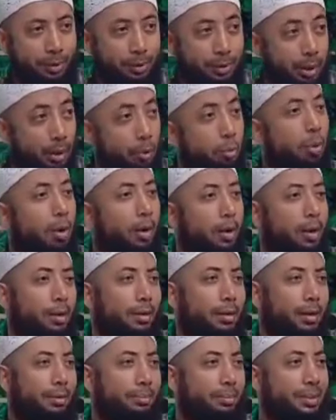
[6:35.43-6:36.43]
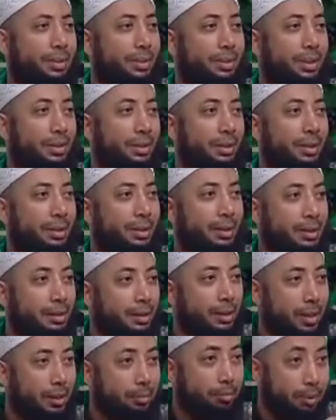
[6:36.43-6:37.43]
keluarlah dari masjid
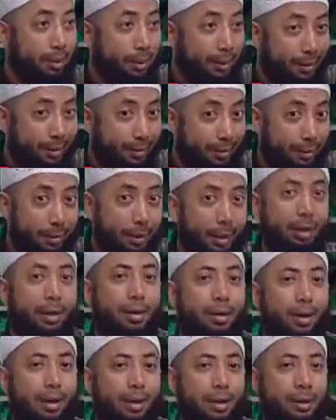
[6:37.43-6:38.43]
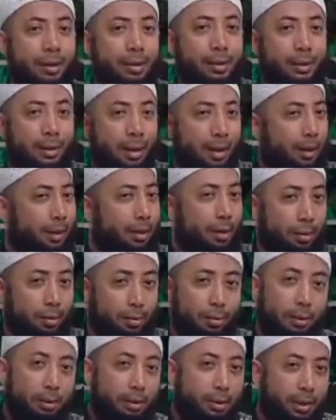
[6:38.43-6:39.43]
dan berikhtiarlah. Karena
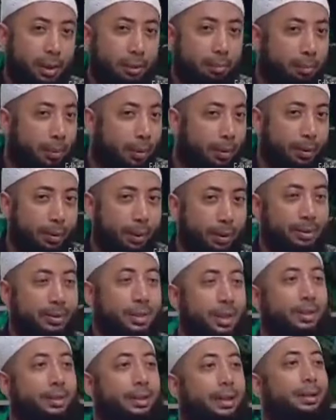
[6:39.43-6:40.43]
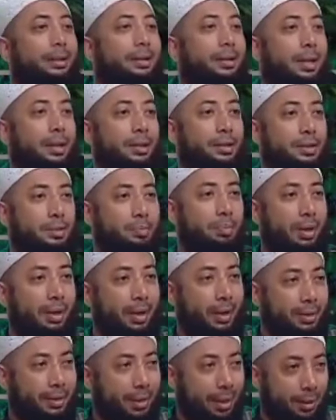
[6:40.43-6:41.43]
Allah tidak pernah catatkan
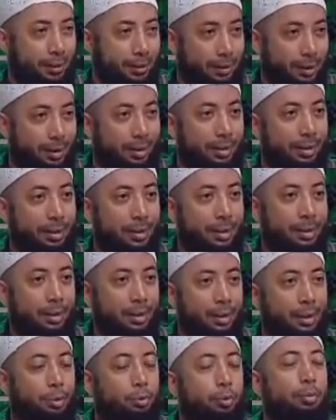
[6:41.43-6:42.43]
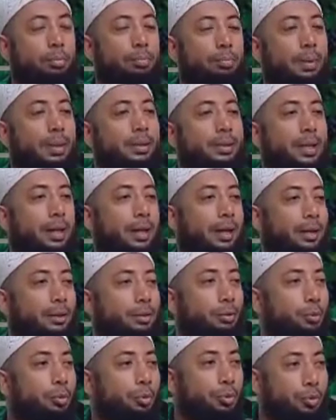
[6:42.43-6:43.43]
sebagai takdir, itu emas akan
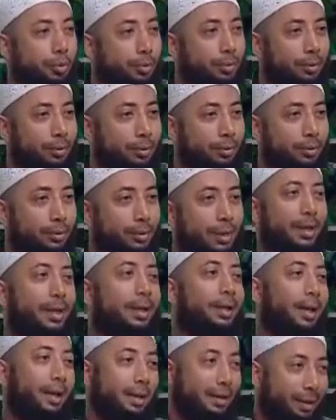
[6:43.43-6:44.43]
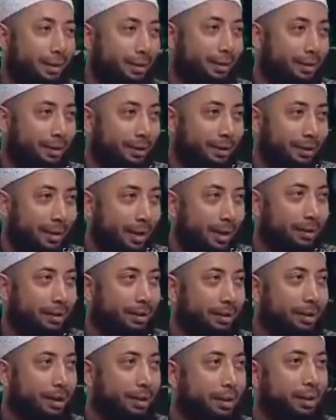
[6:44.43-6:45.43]
turun dari langit.
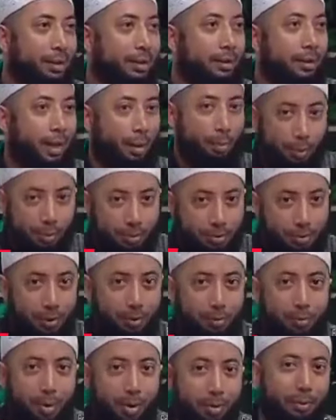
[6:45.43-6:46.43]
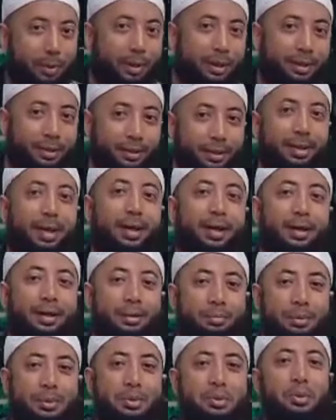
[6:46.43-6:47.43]
Artinya, kamu harus keluar berikhtiar,
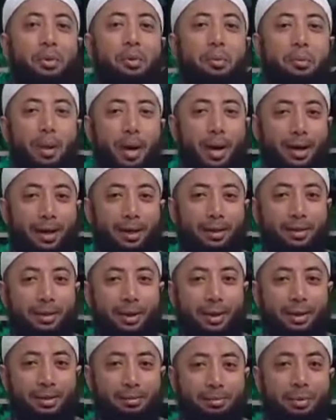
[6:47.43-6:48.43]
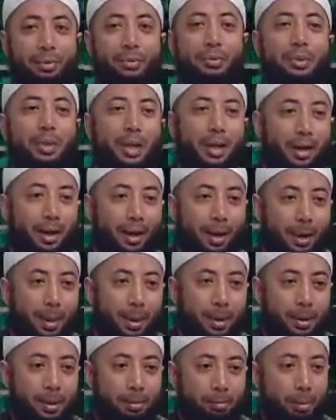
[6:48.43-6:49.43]
mencoba gitu kan, berusaha.
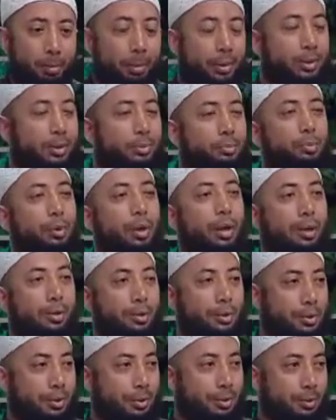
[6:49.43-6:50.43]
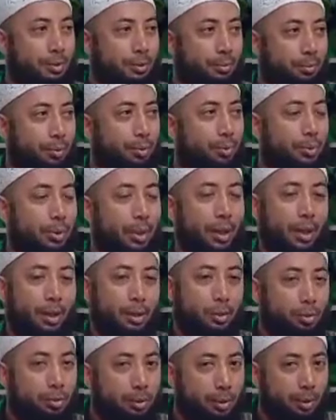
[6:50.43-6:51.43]
Memang semua harus berusaha.
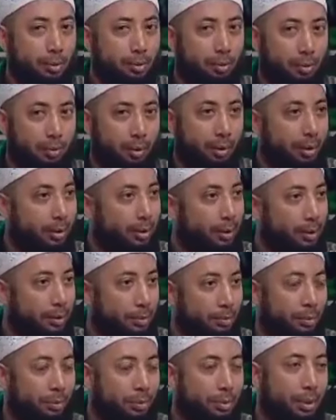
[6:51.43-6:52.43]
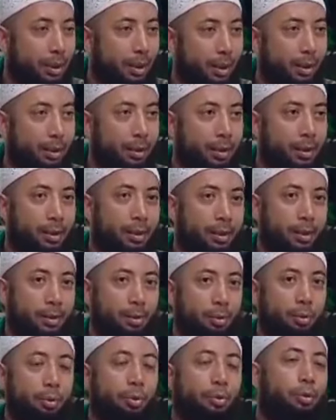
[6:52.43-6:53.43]
Sunnatullah kita harus berusaha.
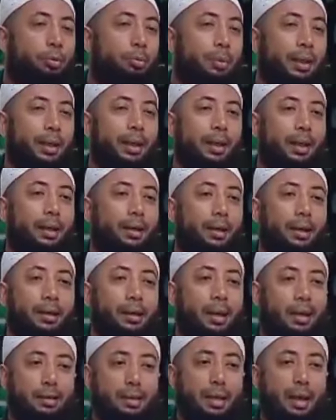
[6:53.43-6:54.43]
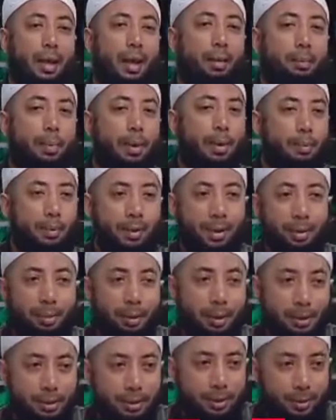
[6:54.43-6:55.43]
Untuk menghilangkan rasa lapar
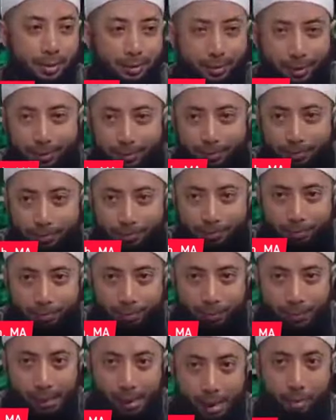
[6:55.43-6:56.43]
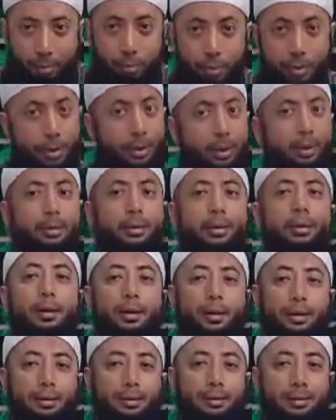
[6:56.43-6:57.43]
bagaimana caranya? harus ada
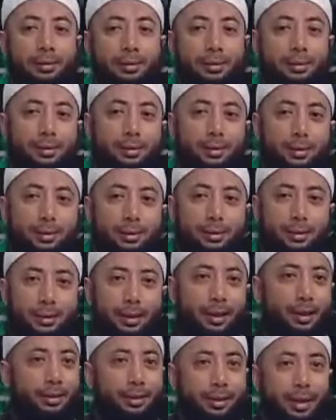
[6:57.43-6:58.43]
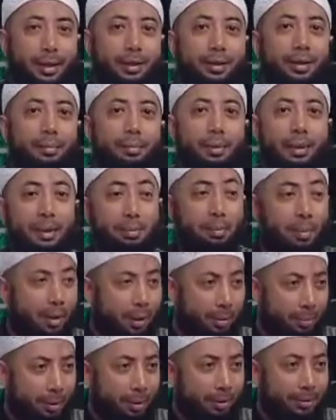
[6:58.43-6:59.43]
ikhtiar. Ikhtiarnya minimal
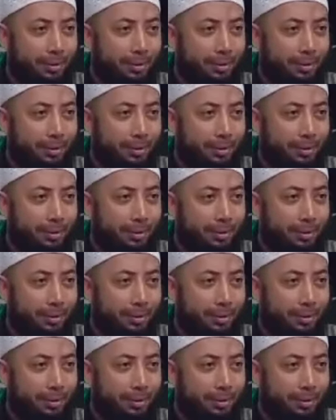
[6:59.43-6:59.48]
apa?